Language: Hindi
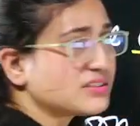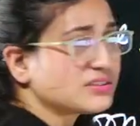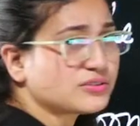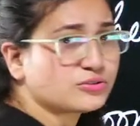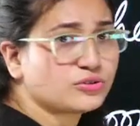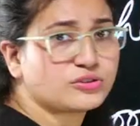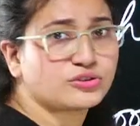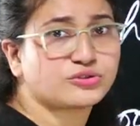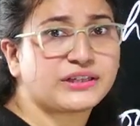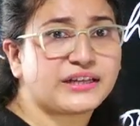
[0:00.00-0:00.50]
इज
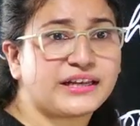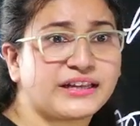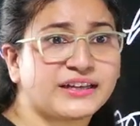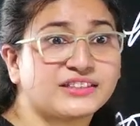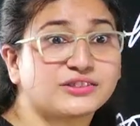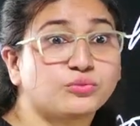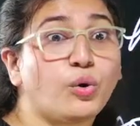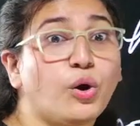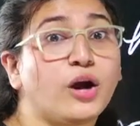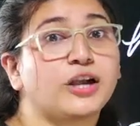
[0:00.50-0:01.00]
आल्सो टेलिंग
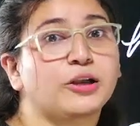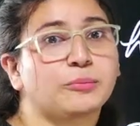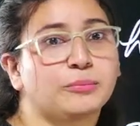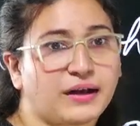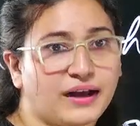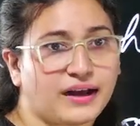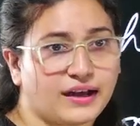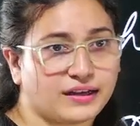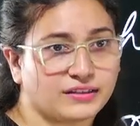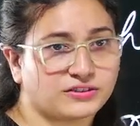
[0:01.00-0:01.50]
अस व्हाट
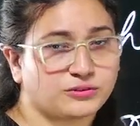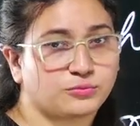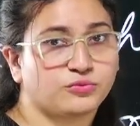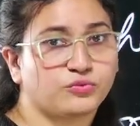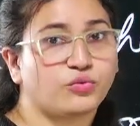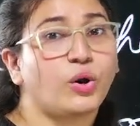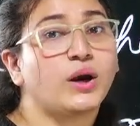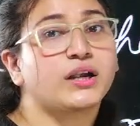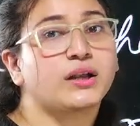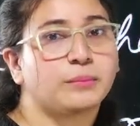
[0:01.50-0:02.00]
पास्ट
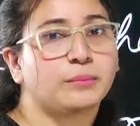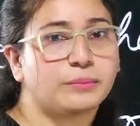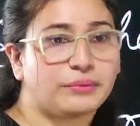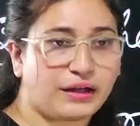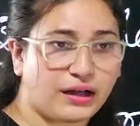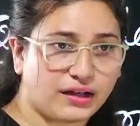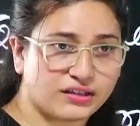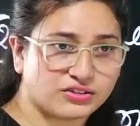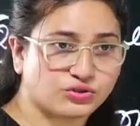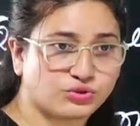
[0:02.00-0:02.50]
व्हाट
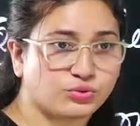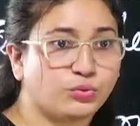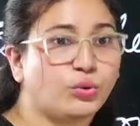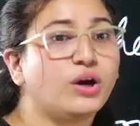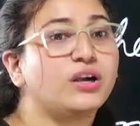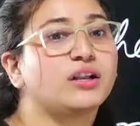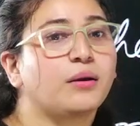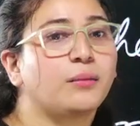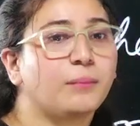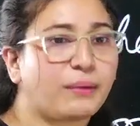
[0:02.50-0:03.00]
पास्ट
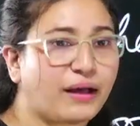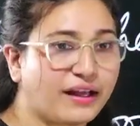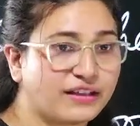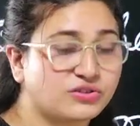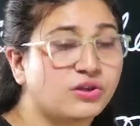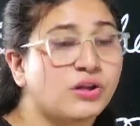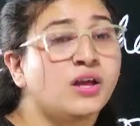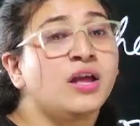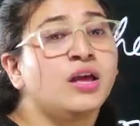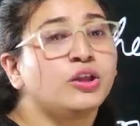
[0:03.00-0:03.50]
व्हाट
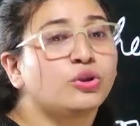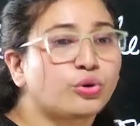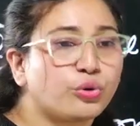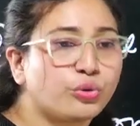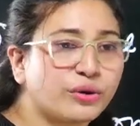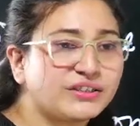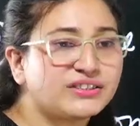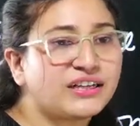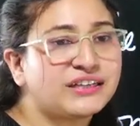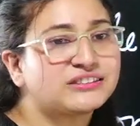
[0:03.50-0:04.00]
पास्ट तो
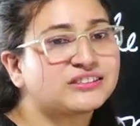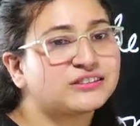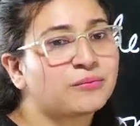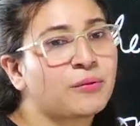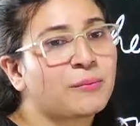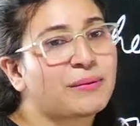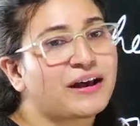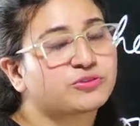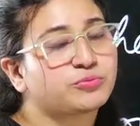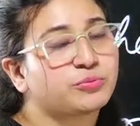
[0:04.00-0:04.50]
क्योंकि सेंटेंस हमें
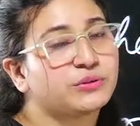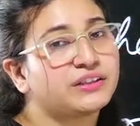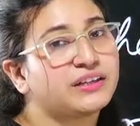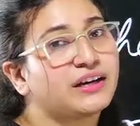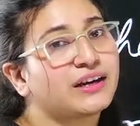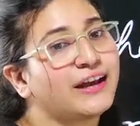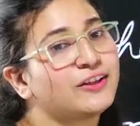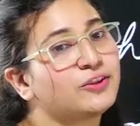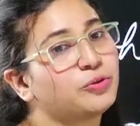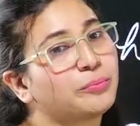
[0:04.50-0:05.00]
पास्ट में दिया
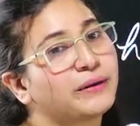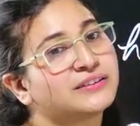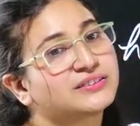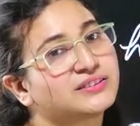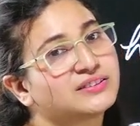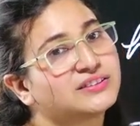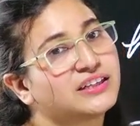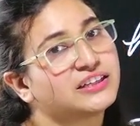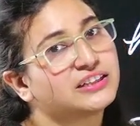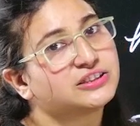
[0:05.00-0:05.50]
गया तो पास्ट का
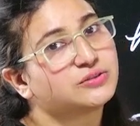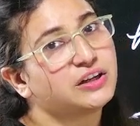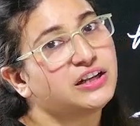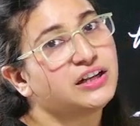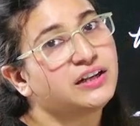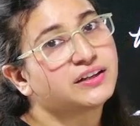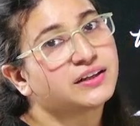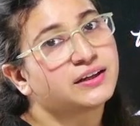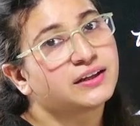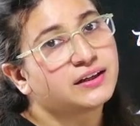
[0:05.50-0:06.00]
सेंटेंस विल
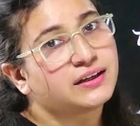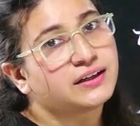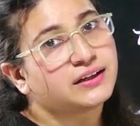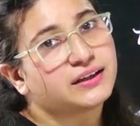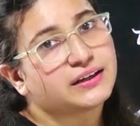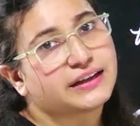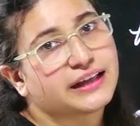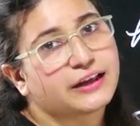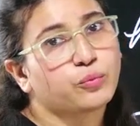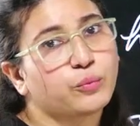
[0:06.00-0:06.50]

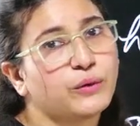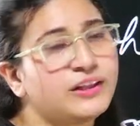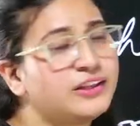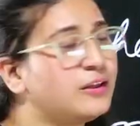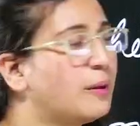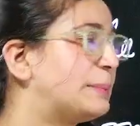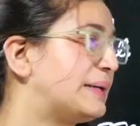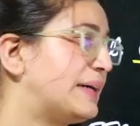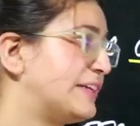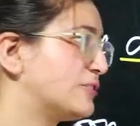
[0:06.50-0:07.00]
टेक विद
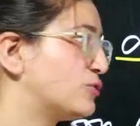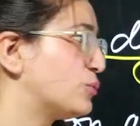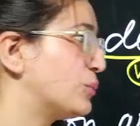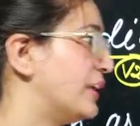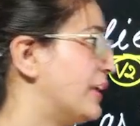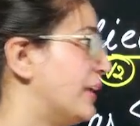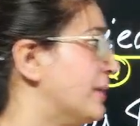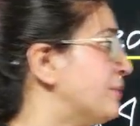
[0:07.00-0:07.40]
पास्ट ओनली